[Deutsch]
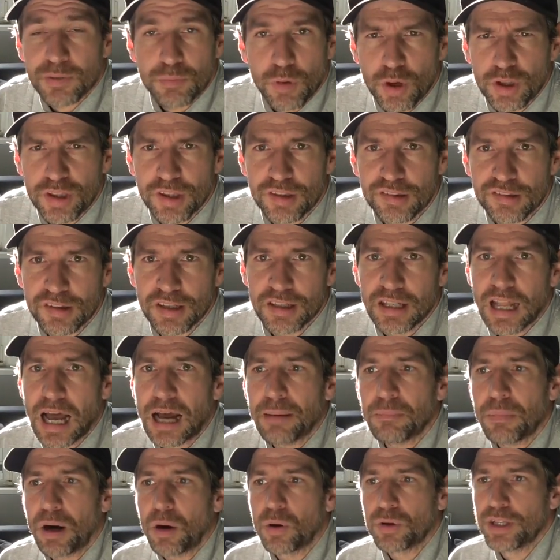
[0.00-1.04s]
Ich möchte jetzt den
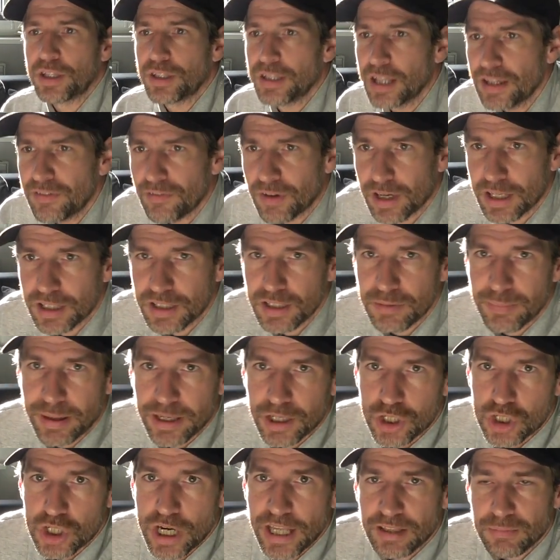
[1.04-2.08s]
Namen auch nicht nennen, weil ich
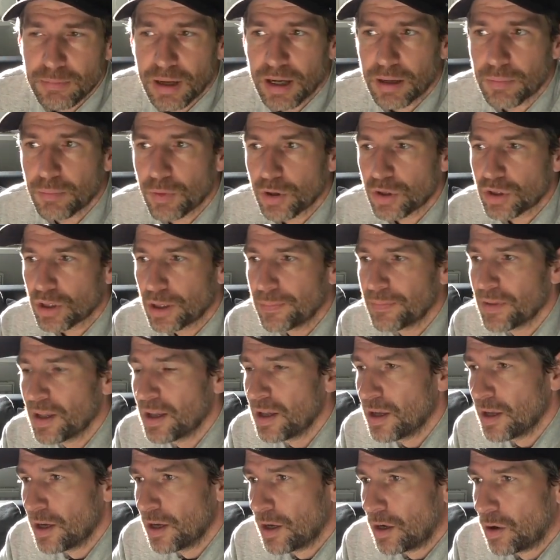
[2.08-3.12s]
niemanden schlecht machen möchte.
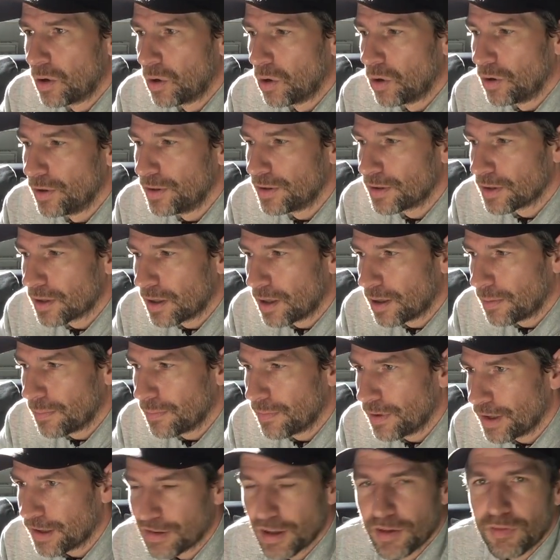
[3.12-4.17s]
Und
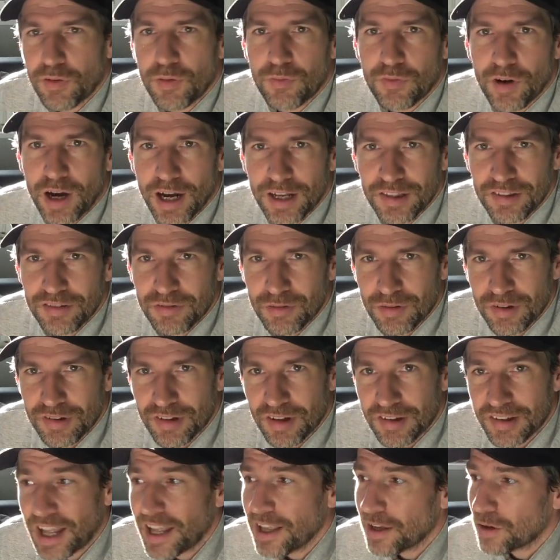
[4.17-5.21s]
ähm, ich sehe vom Weiten so, ich
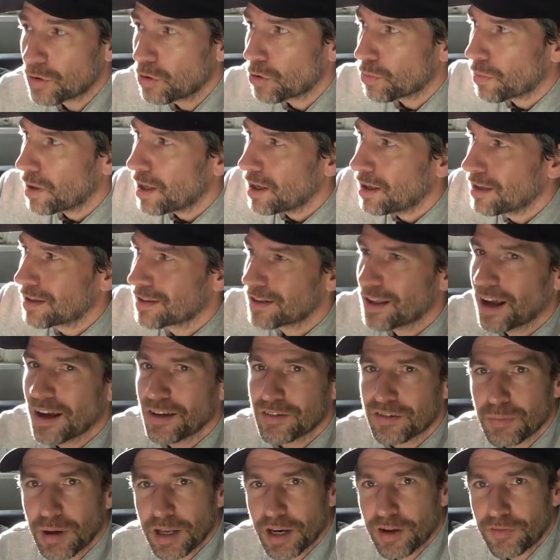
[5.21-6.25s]
sage, hey, guck mal, da
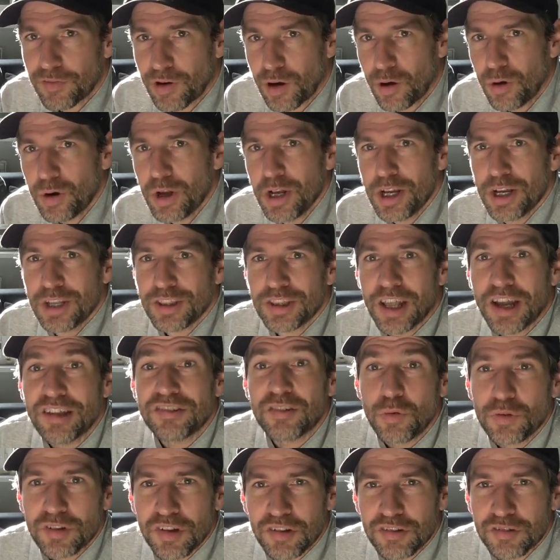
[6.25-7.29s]
zu meiner Frau, da ist ja
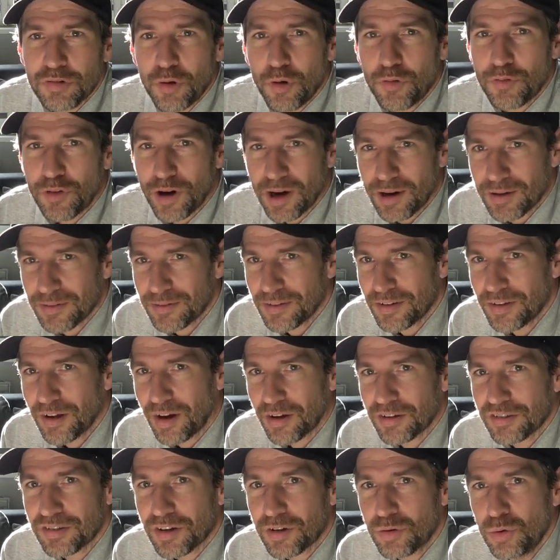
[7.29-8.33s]
unser Sofa.
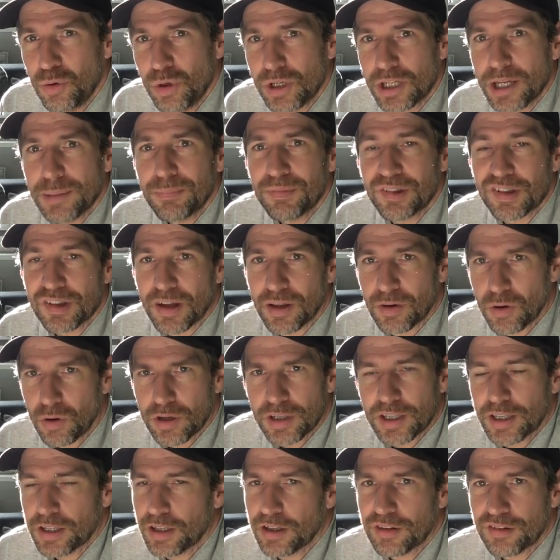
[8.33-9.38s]
Ja, ist ja cool, gibt es ja noch.
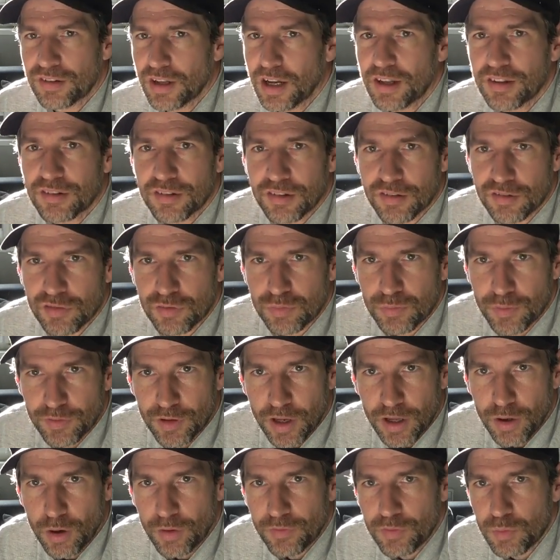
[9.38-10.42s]
Ich hätte jetzt gedacht, dass wir
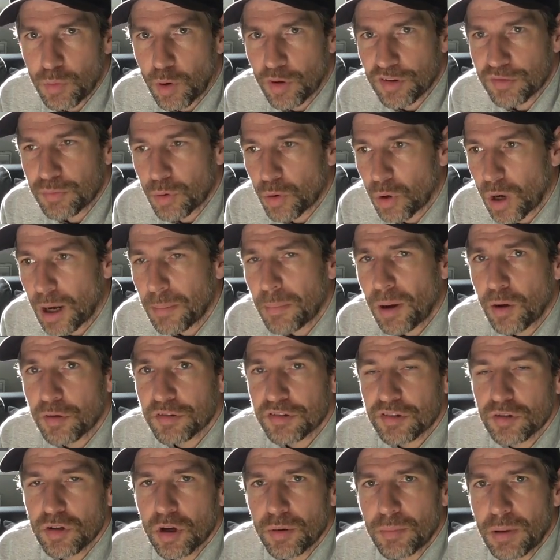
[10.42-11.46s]
vielleicht irgendwie mal aus dem Programm
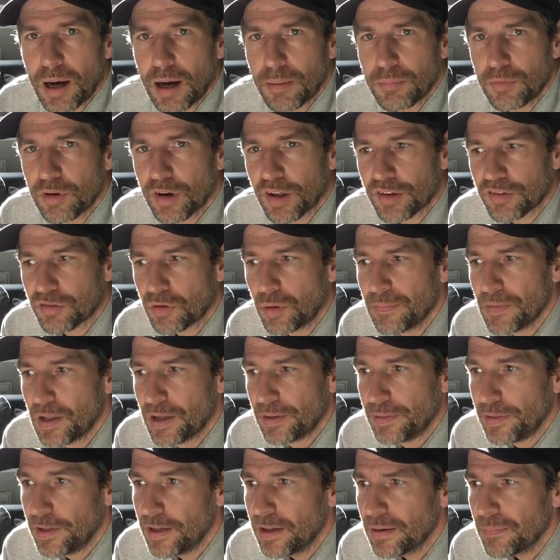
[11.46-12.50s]
rausgenommen haben oder so.
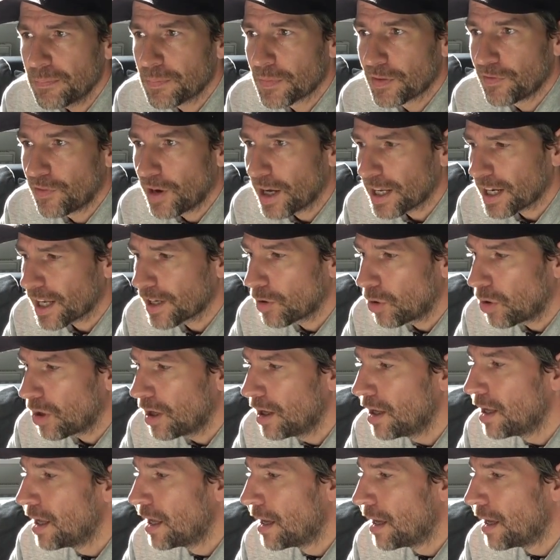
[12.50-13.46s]
Nee, war da noch.